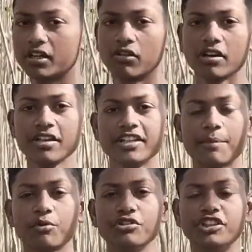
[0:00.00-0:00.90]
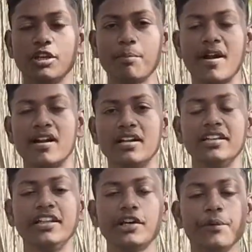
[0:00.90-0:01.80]
दिख रहा होगा ये आपको जितने प्लांट
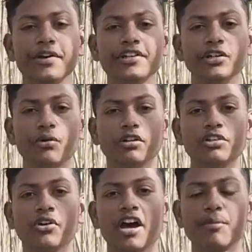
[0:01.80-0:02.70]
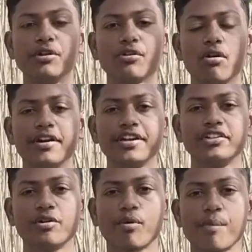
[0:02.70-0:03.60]
लगे दिख रहे होंगे ये टोटल जो हाईब्रिड क्वालिटी
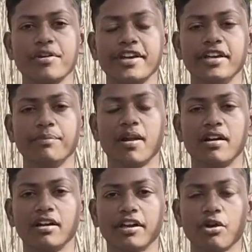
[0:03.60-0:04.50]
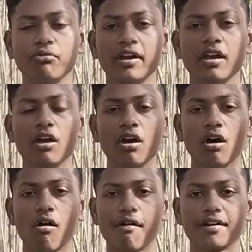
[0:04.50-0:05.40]
के जो है पॉपुलर की प्लांट लगे हुए हैं
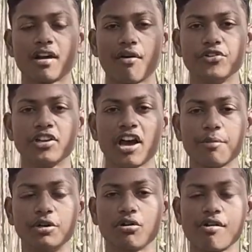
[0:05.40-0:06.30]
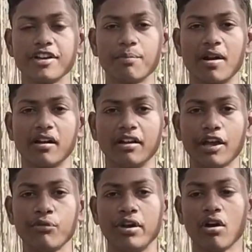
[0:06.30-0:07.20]
और काफ़ी जो हाईब्रिड क्वालिटी के प्लांट
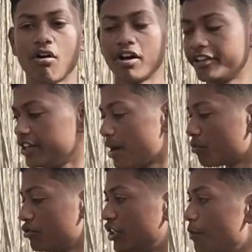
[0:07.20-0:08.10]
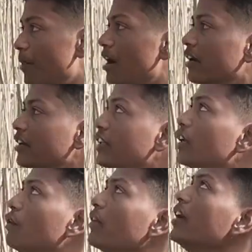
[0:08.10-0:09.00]
लगे हुए हैं और ये आपको जितने भी प्लांट लगे
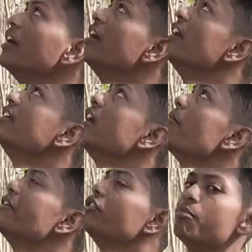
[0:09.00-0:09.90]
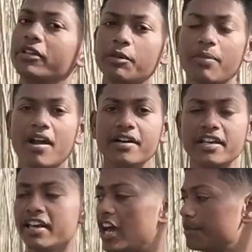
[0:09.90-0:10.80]
दिख रहे होंगे ये हमारी जो है मदर प्लांट
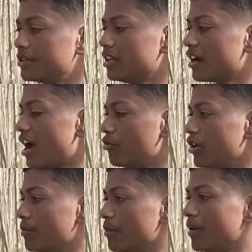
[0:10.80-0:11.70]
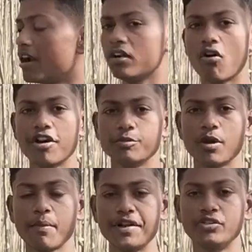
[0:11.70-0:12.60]
की हेल्प से लगाए हुए हैं हमने प्लांट और
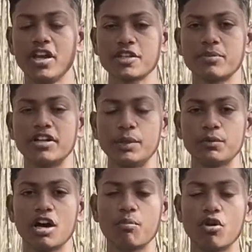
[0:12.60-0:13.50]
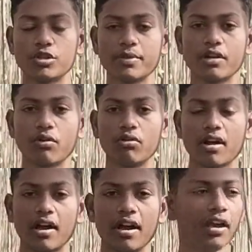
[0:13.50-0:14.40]
इसमें हमारी जो है एक्सपर्ट टीम का बहुत बड़ा रोल
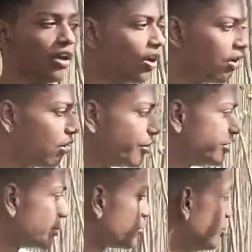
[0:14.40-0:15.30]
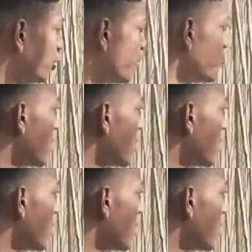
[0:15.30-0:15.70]
रहा है और ये आपको जितने भी